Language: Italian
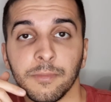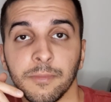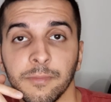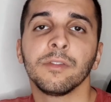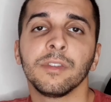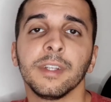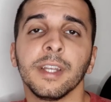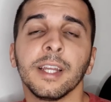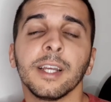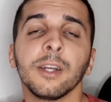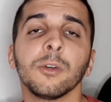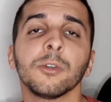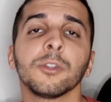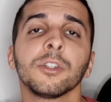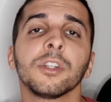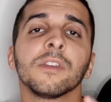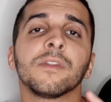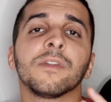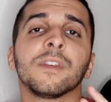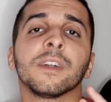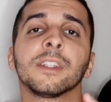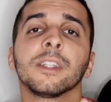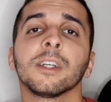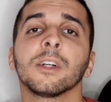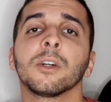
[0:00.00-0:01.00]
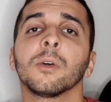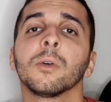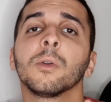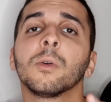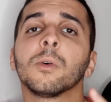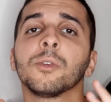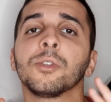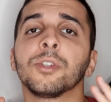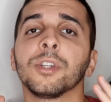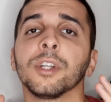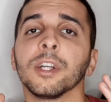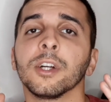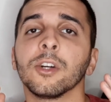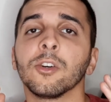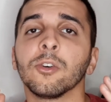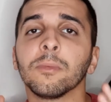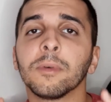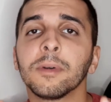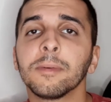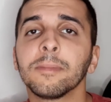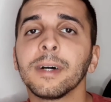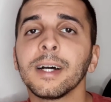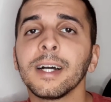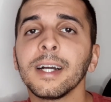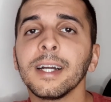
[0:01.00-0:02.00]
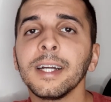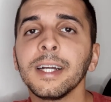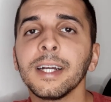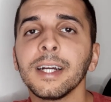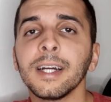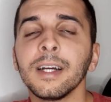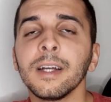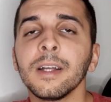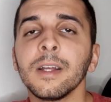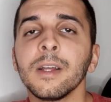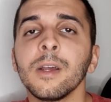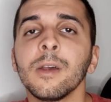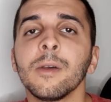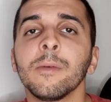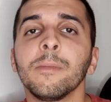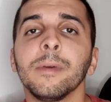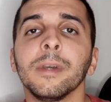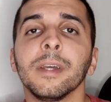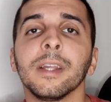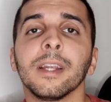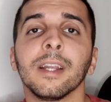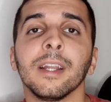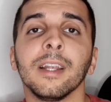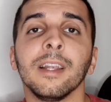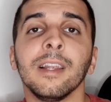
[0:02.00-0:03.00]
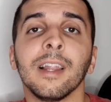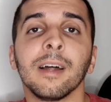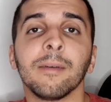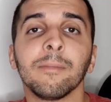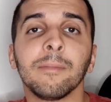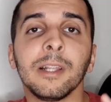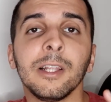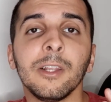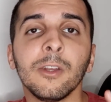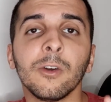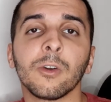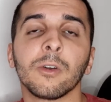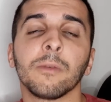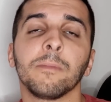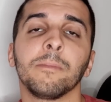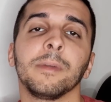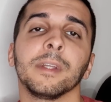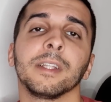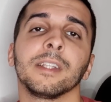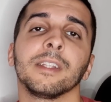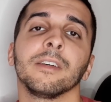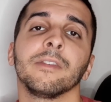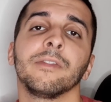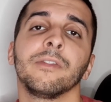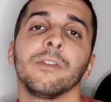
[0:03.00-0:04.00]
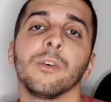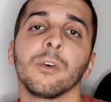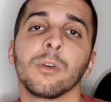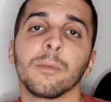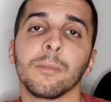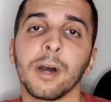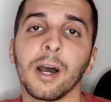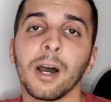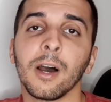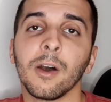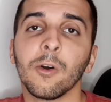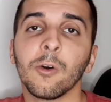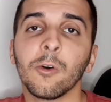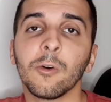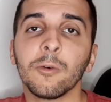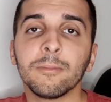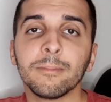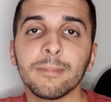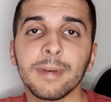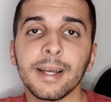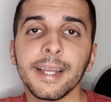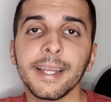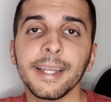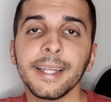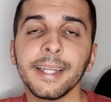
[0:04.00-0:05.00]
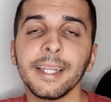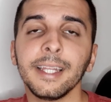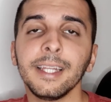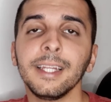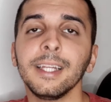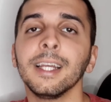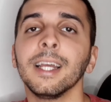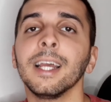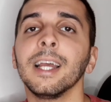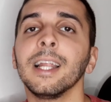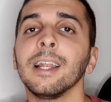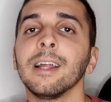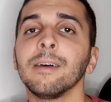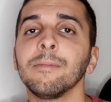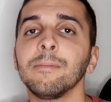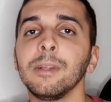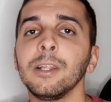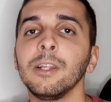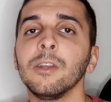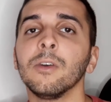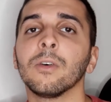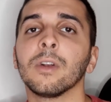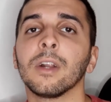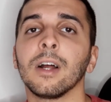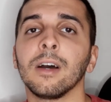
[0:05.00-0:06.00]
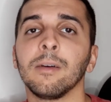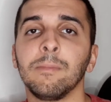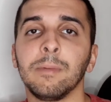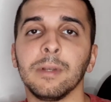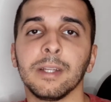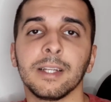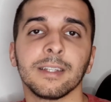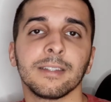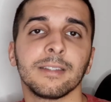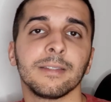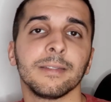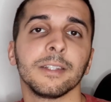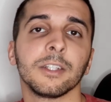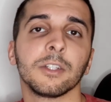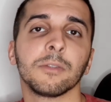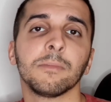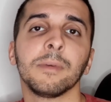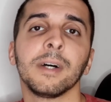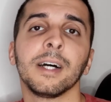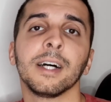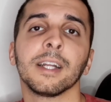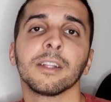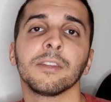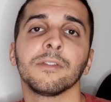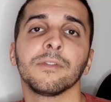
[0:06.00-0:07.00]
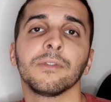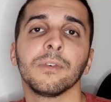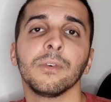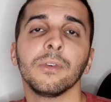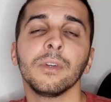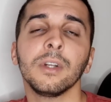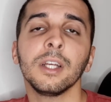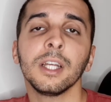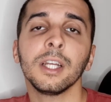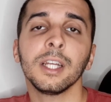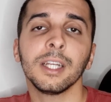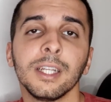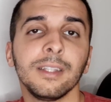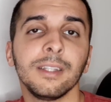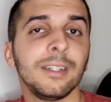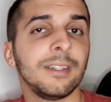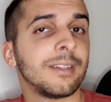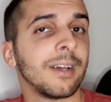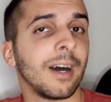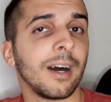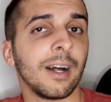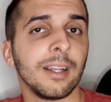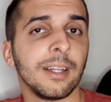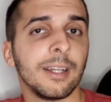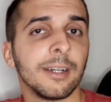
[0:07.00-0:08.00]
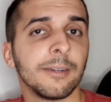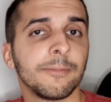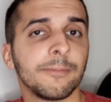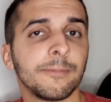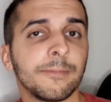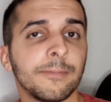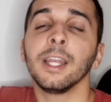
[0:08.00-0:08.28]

Fineco si è fatta conoscere come banca per la miglior piattaforma home banking e la miglior applicazione smartphone d'Italia.